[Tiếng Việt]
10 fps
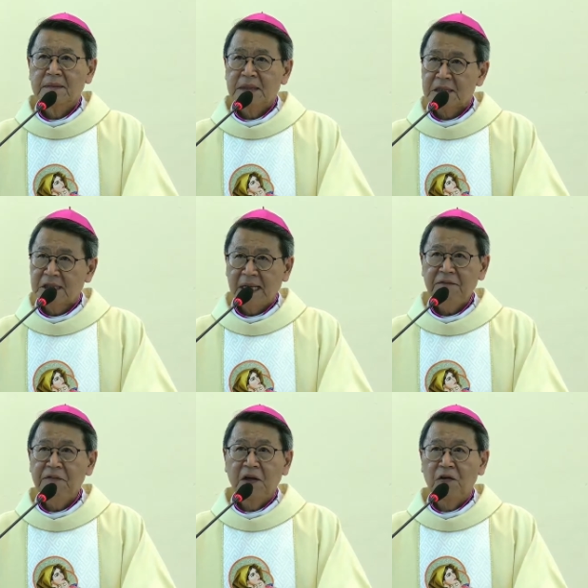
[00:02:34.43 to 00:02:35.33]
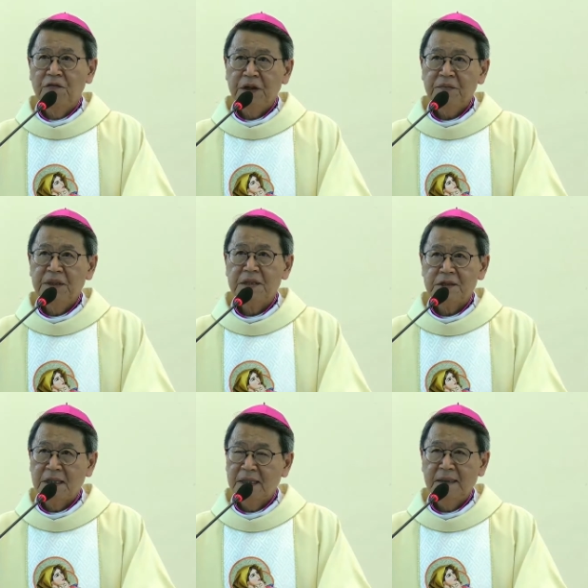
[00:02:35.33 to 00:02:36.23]
mà chết vì
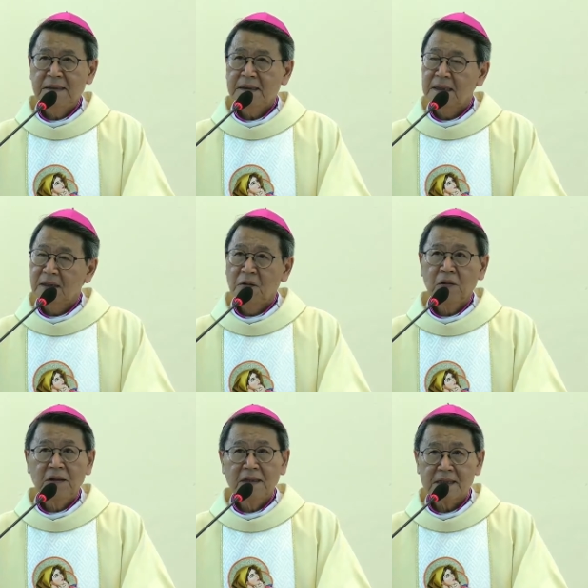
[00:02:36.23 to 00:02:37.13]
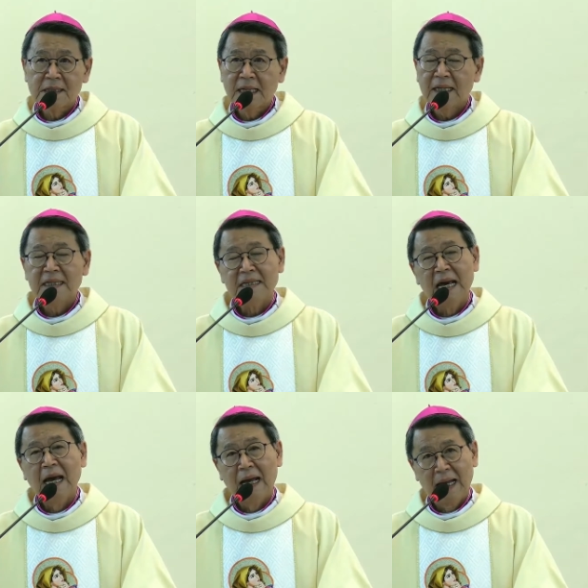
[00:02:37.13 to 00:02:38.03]
Covid-19 thì đâu có được chết ở
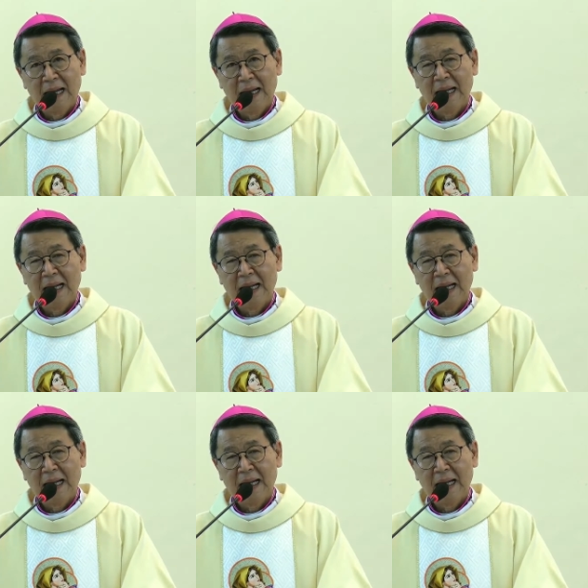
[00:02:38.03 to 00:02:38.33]
nhà.